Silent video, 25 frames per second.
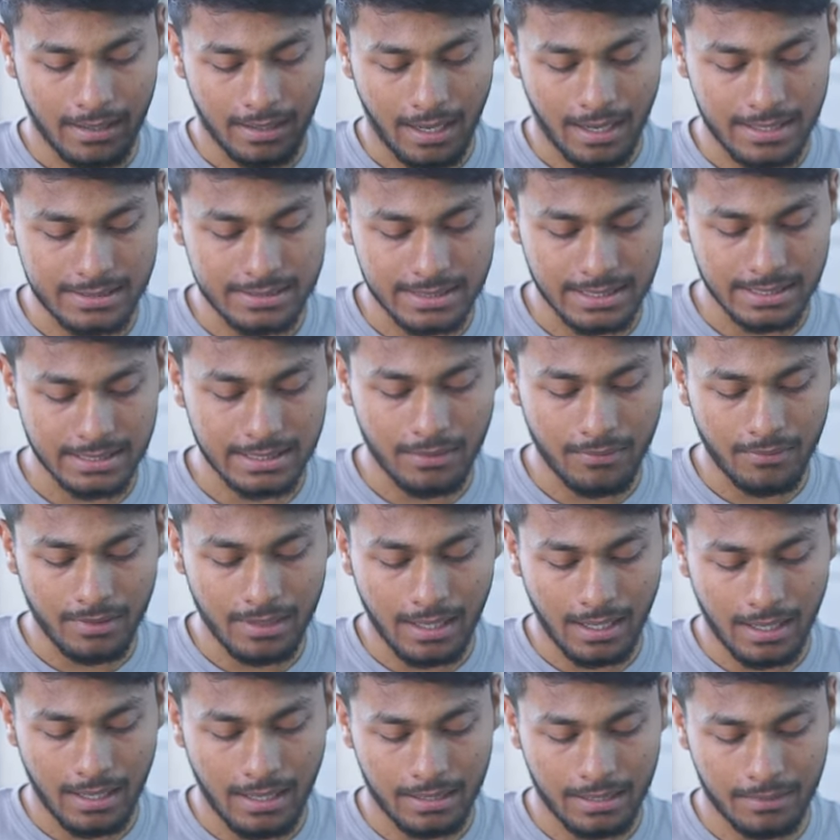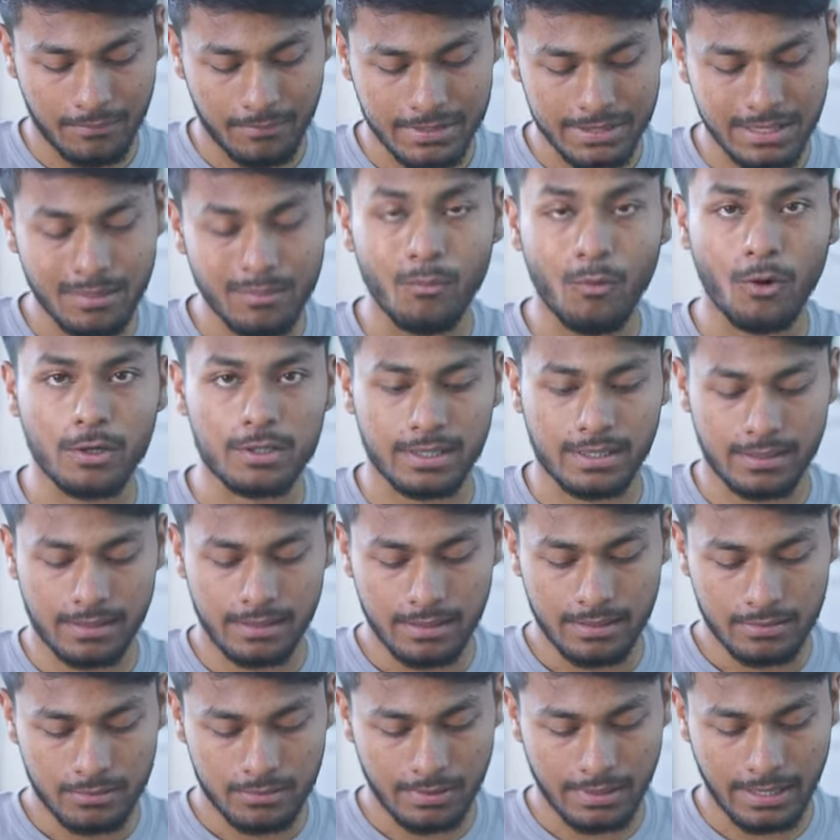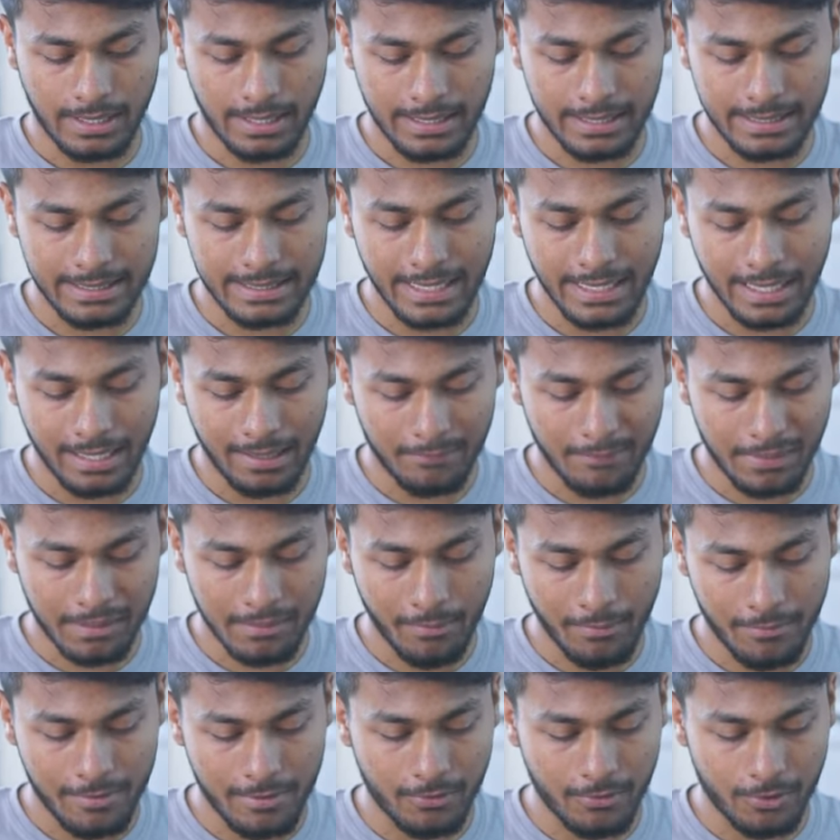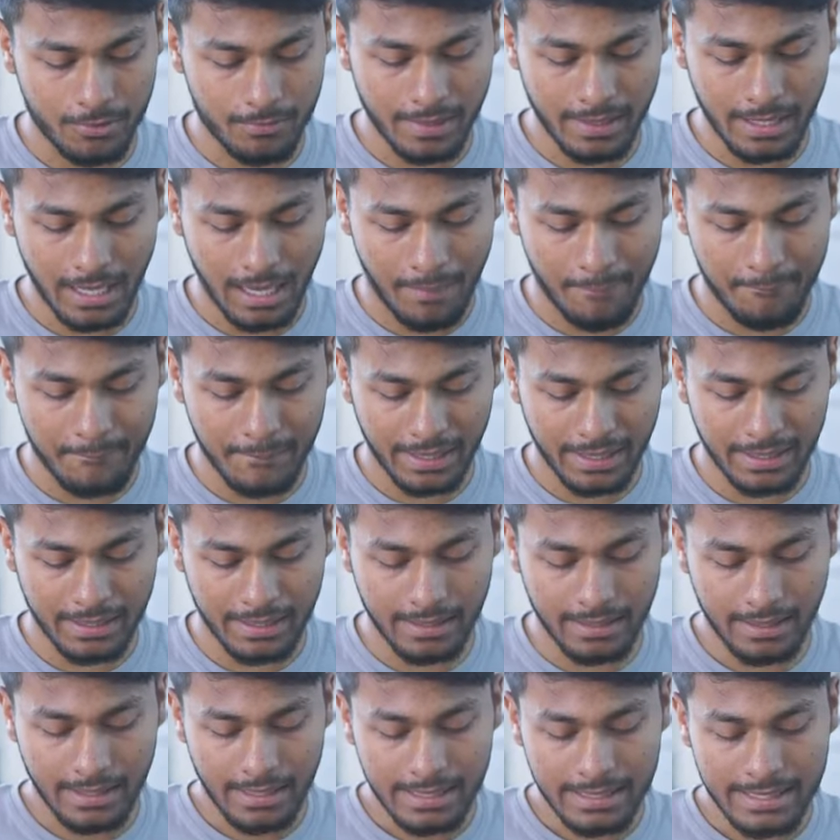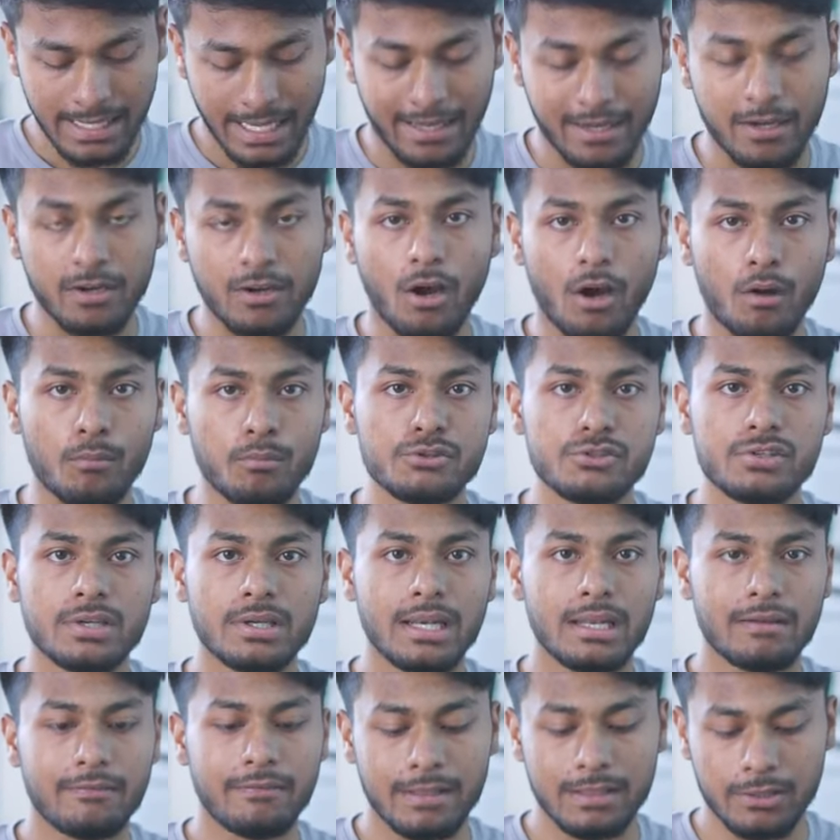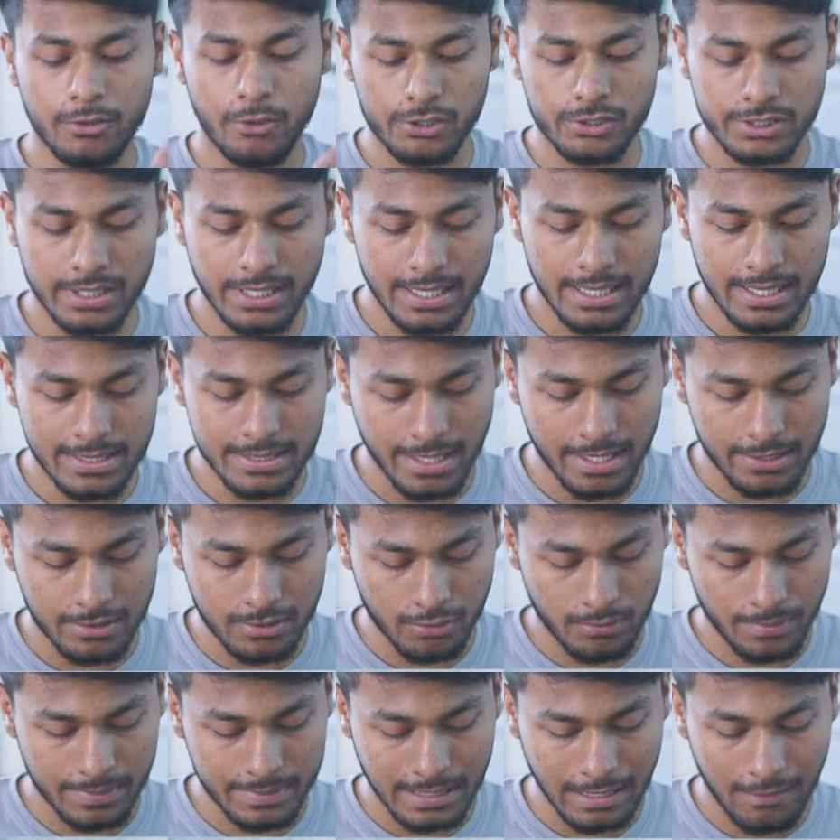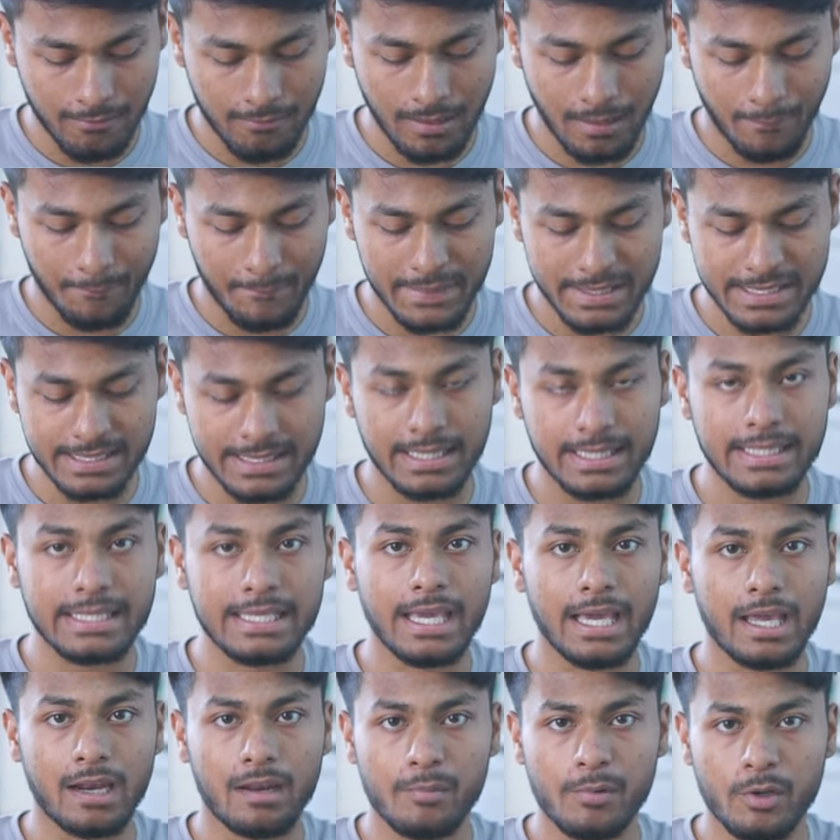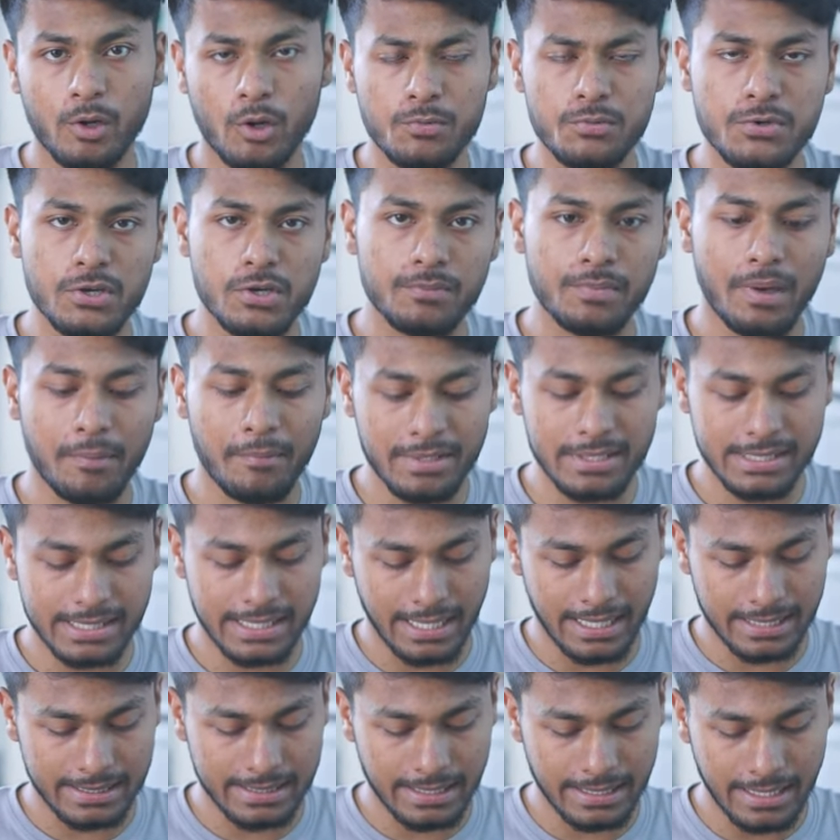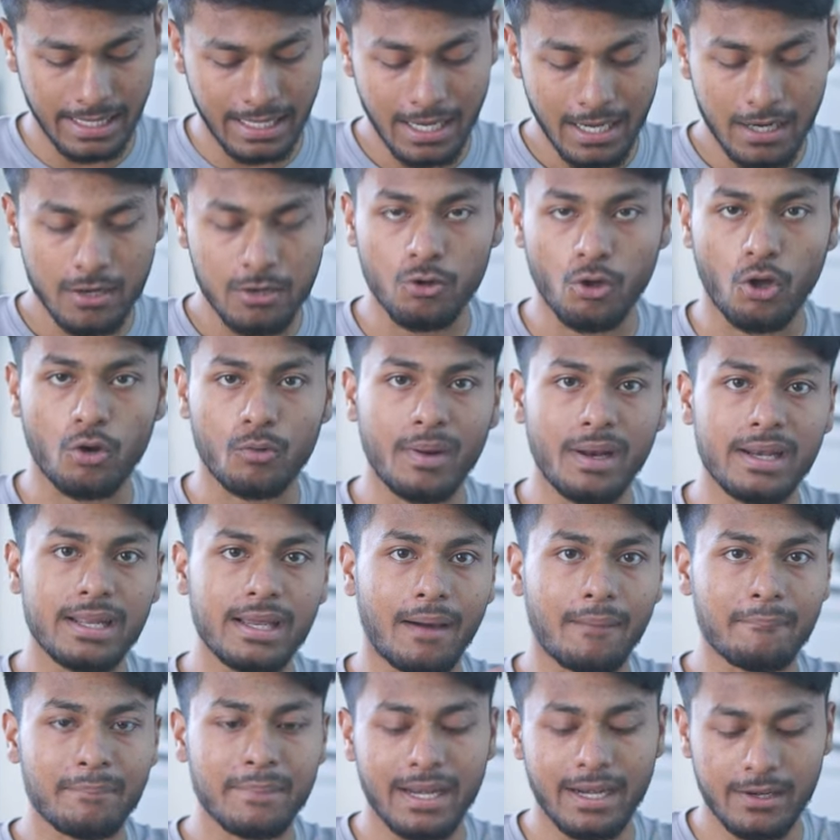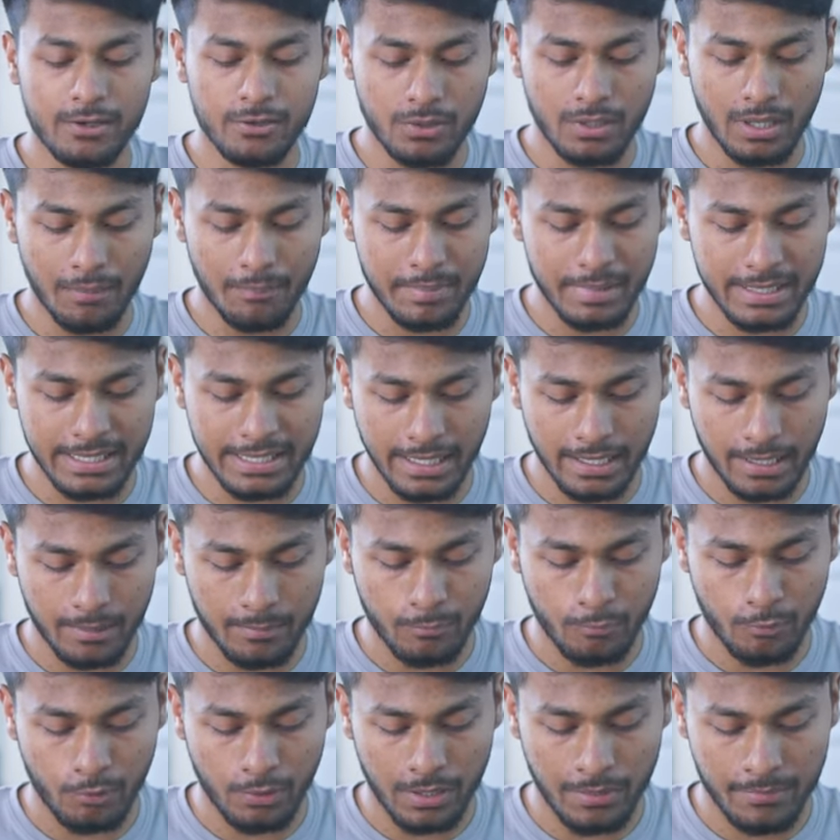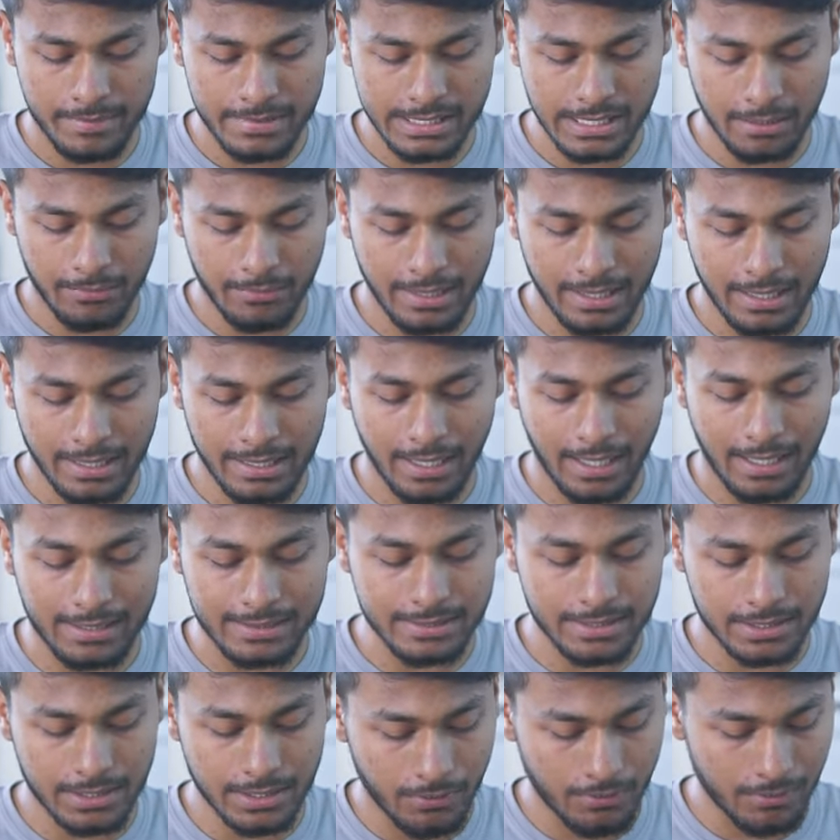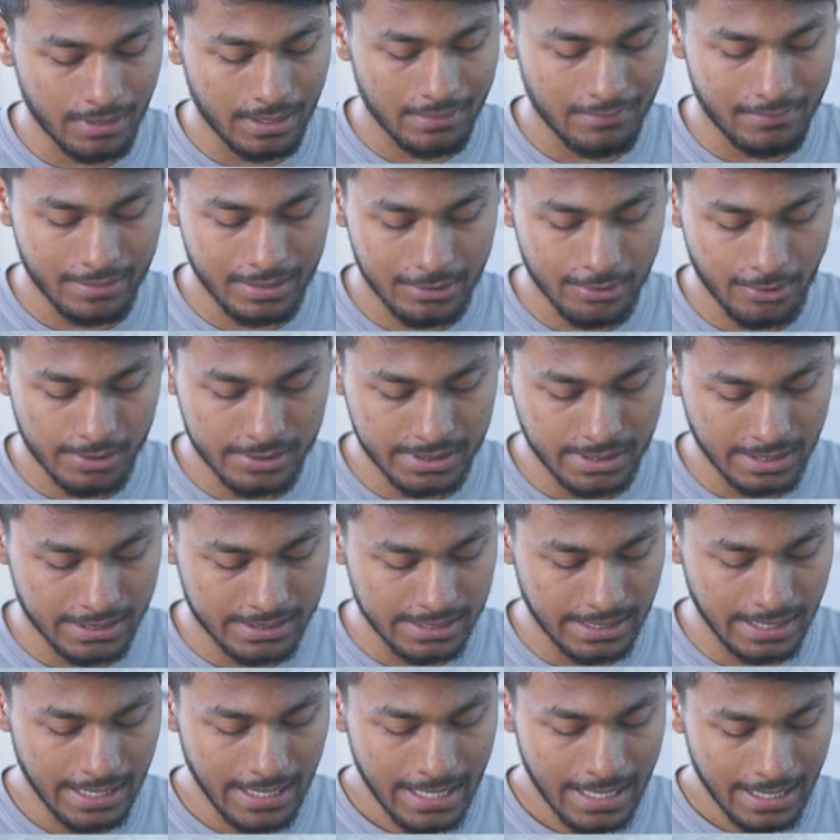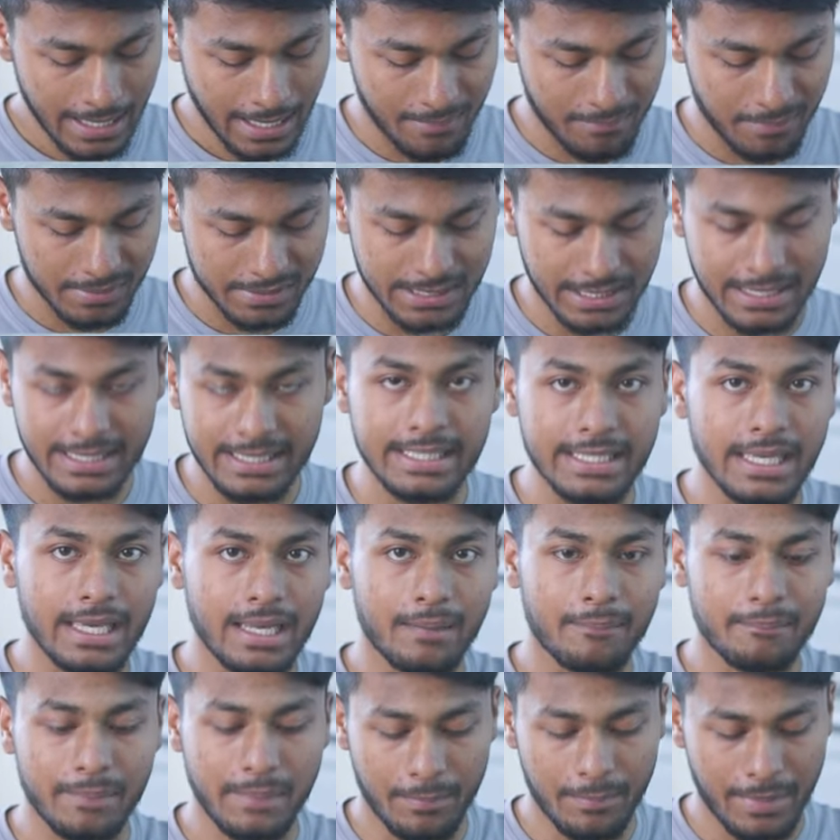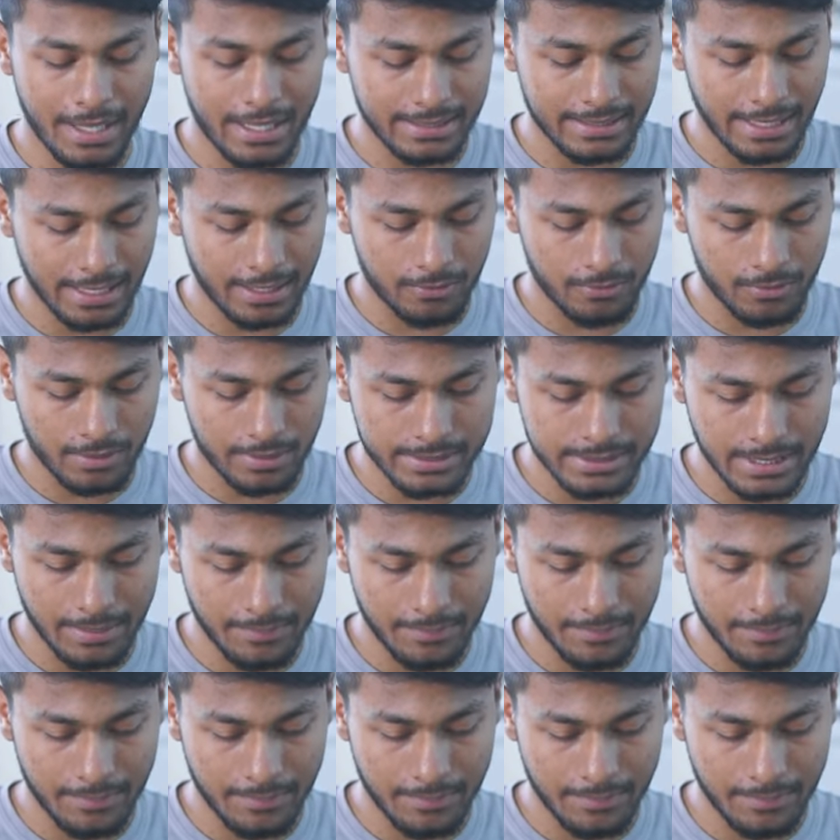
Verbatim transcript: আর্চার টাওয়ার আর আমাদের মোটর তো এখানে গিয়ার আপ কীভাবে করবেন আপনাকে ক্যানন অবশ্যই লেভেল দশে নিয়ে যাইতে হবে তাহলে আপনি সেটা গিয়ার আপের অপশন পাবেন সেখান থেকে নর্মালি আপগ্রেড করে আপনি গিয়ার আপ করে নেবেন যেমন এখানে আর্চার টাওয়ার লেভেল দশে আছে এ পাশে গিয়ার আপ নামে একটা আইকন আছে